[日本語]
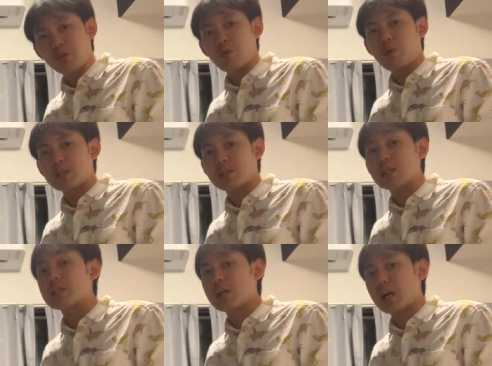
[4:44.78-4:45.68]
指導は
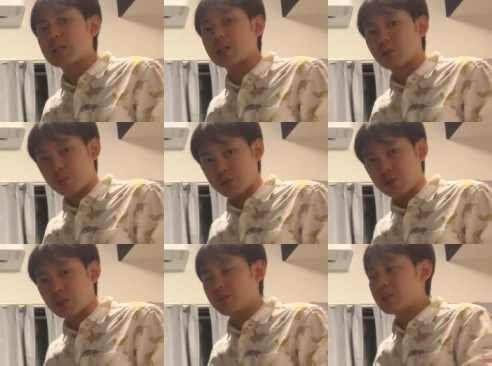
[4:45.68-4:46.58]
全然ありだと思います
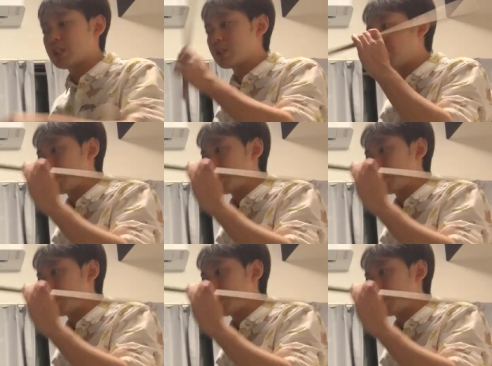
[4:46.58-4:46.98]
ね。でも、いつ